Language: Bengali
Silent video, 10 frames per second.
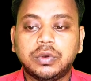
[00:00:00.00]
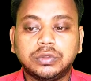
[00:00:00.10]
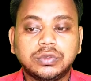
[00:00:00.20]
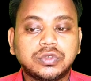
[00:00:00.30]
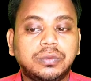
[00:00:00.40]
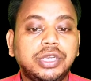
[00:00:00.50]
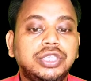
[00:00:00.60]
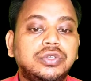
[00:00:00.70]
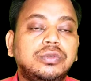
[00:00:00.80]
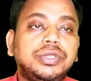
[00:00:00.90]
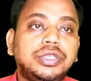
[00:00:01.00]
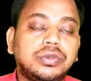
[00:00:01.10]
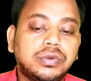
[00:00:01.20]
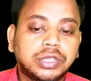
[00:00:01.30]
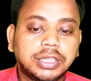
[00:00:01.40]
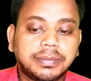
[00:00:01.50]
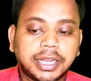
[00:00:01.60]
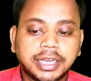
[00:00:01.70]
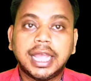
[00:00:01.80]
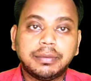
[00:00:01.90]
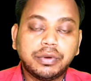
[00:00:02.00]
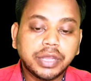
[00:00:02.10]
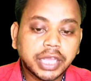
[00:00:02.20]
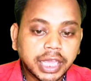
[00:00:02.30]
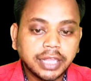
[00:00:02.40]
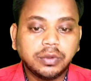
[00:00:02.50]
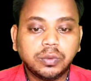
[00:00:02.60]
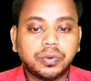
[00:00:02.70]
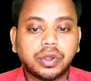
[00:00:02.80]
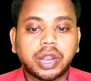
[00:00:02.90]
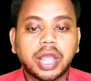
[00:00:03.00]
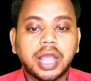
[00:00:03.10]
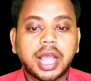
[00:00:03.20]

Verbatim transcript: কত সময়ের জন্য বিনিয়োগ করতে পারেন এবং এর উপর